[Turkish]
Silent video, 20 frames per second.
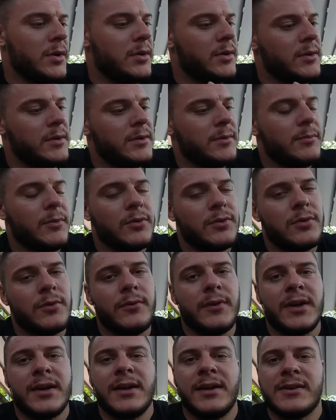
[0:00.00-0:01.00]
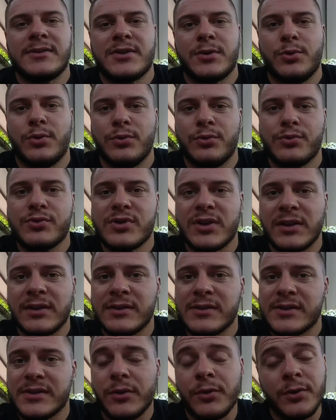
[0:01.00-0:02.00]
e, Moldova'ya gelecek
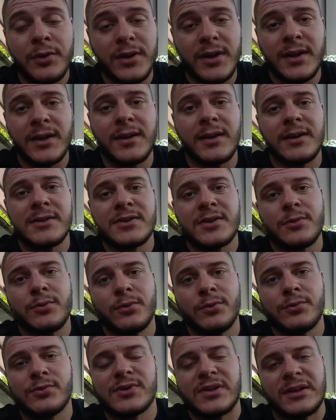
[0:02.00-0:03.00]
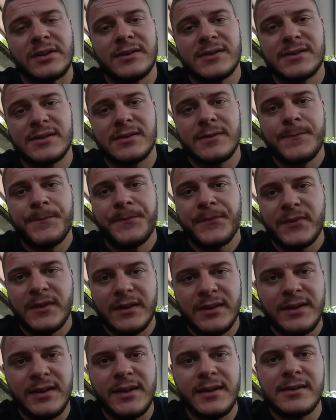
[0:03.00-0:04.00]
olursanız, ortaya gelecek olursanız
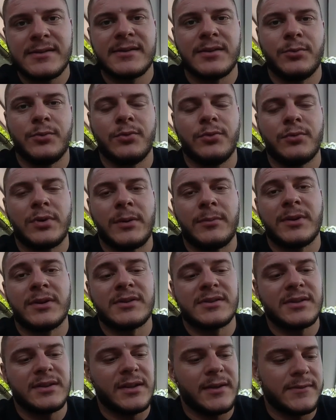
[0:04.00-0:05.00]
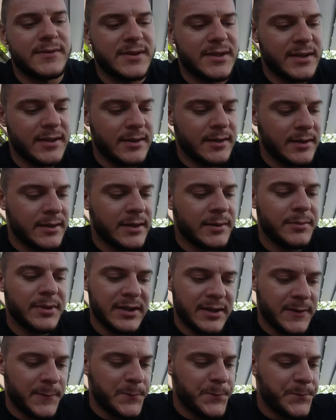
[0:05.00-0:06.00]
Diyez'e uğramanızı tavsiye
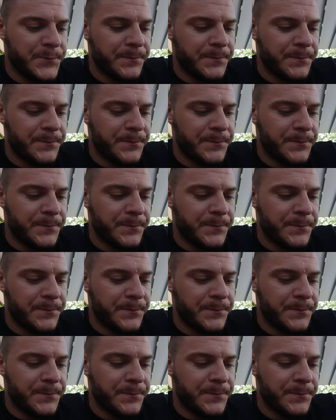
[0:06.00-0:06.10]
edebilirim.